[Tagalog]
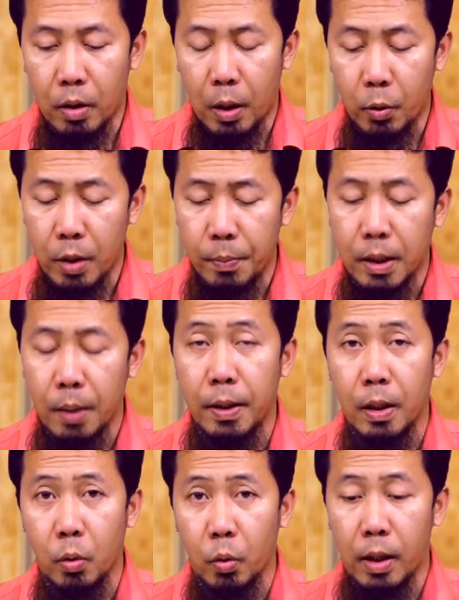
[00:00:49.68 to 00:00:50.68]
Anong ibig
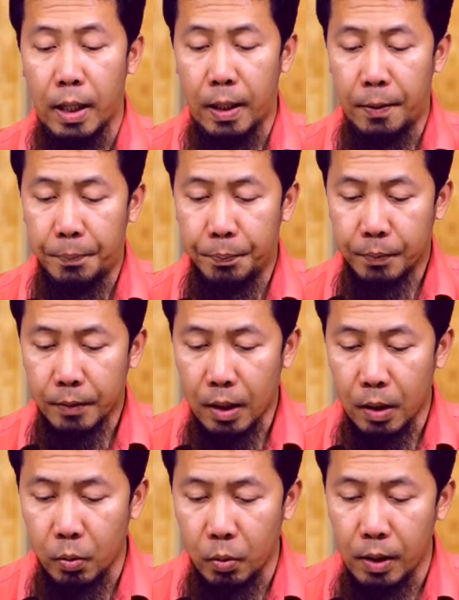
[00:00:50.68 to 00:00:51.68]
sabihin ng khula?
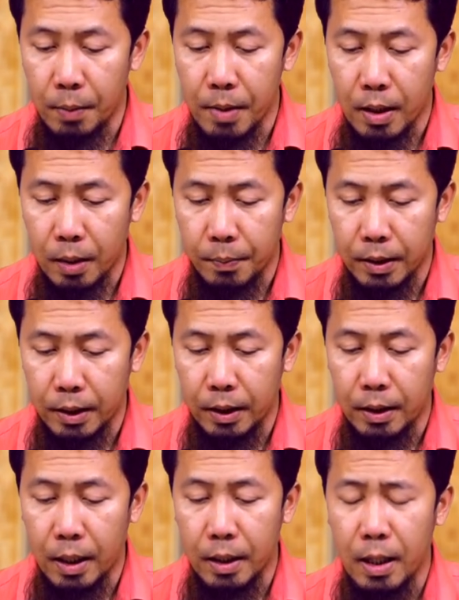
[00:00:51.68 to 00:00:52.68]
Ang khula mga
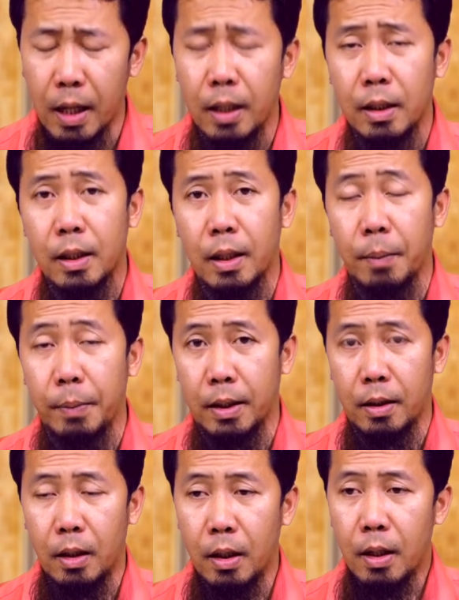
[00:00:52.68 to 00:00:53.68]
kapatid ay galing sa
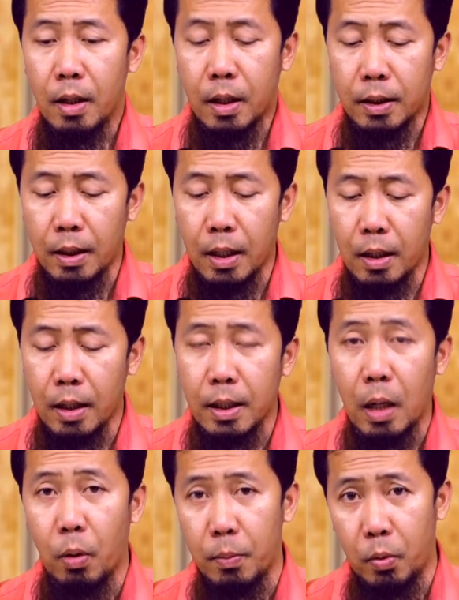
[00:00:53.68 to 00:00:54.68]
damit kasi ang
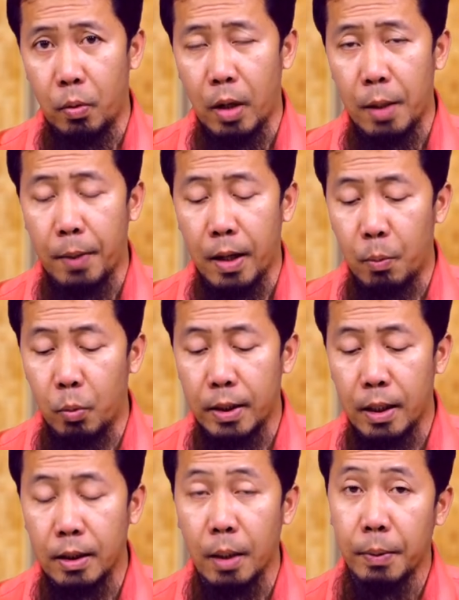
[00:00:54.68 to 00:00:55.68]
asawa mo ay para mo
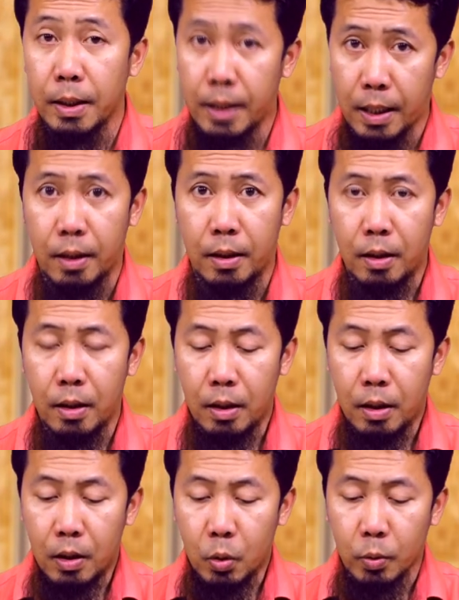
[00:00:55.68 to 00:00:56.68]
siyang damit yan.
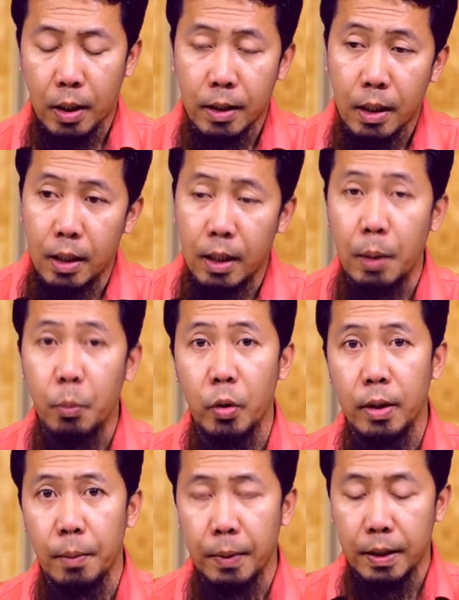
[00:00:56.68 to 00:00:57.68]
So tatanggalin mo
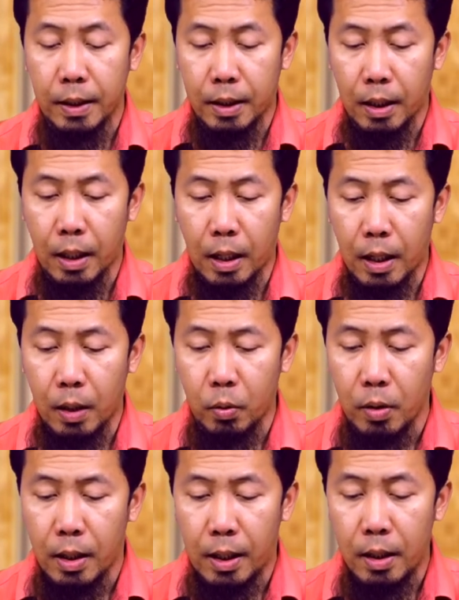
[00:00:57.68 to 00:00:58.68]
yung damit, ika nga. Ang
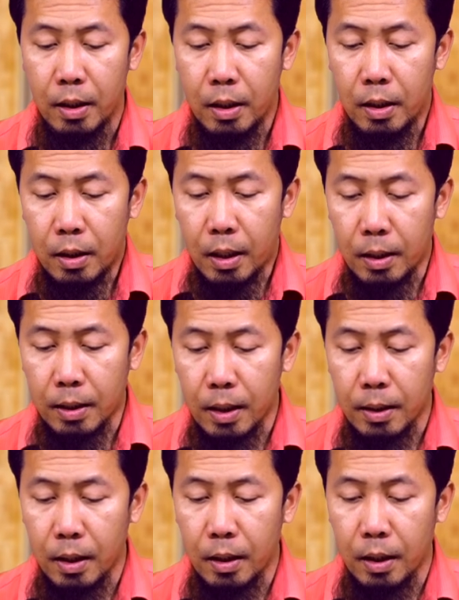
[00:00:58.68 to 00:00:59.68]
khula ay
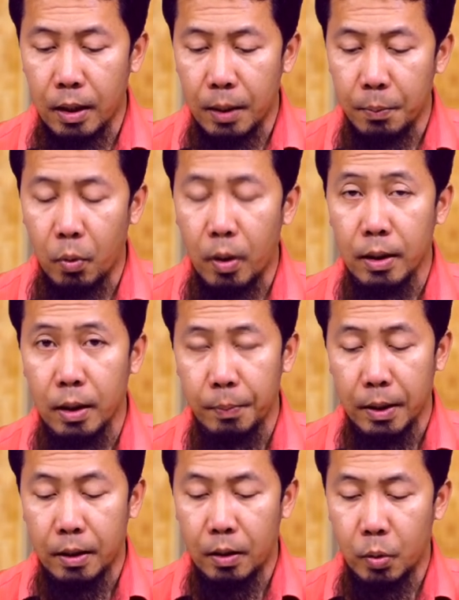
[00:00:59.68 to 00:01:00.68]
tatanggalin mo ang
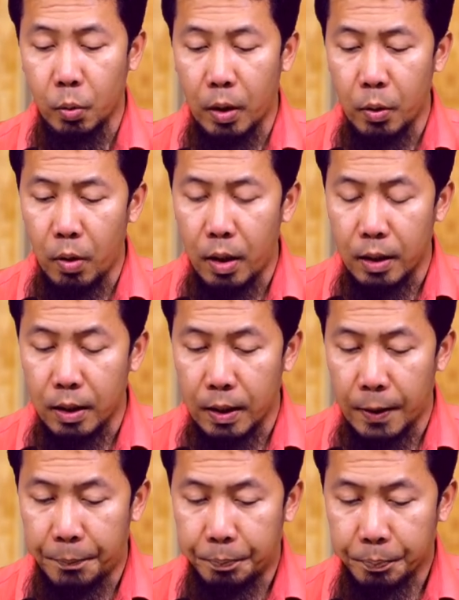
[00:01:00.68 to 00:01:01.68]
damit. So ano ang
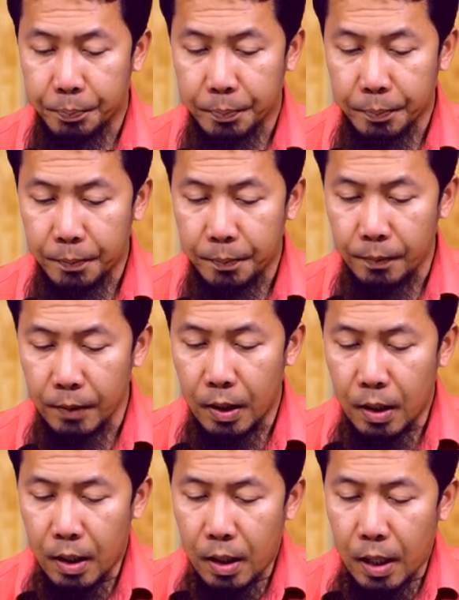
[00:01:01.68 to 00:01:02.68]
uh,
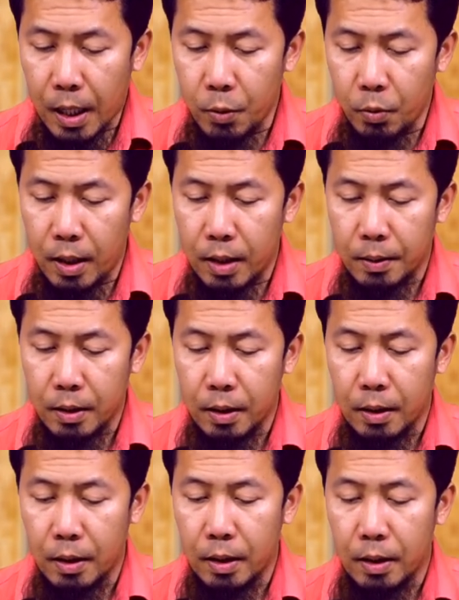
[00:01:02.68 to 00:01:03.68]
ano ang
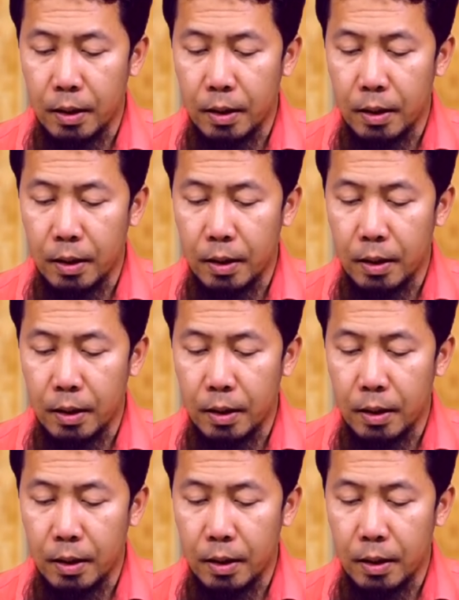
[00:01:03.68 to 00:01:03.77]
uh,